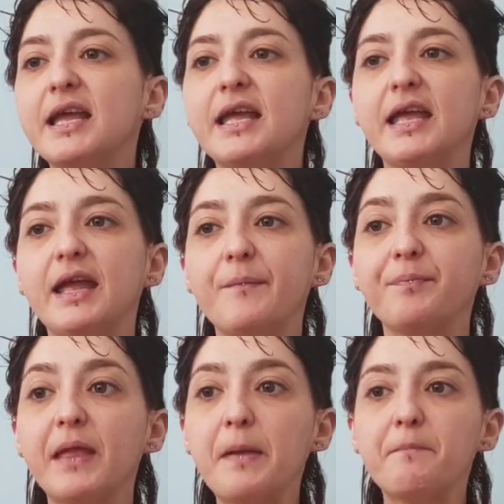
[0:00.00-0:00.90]
Eh,
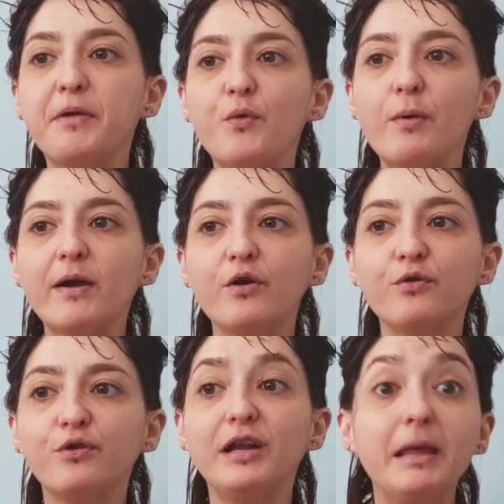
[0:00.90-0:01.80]
mi
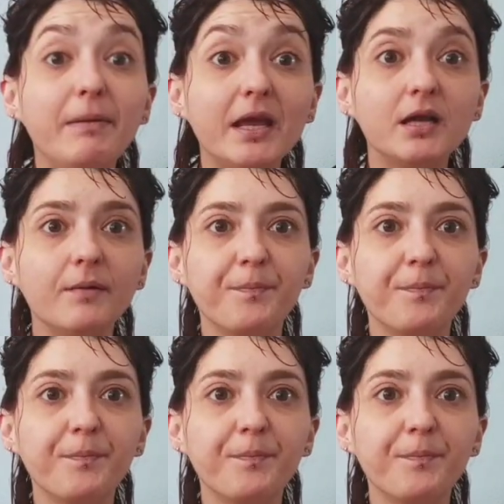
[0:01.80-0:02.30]
nueva living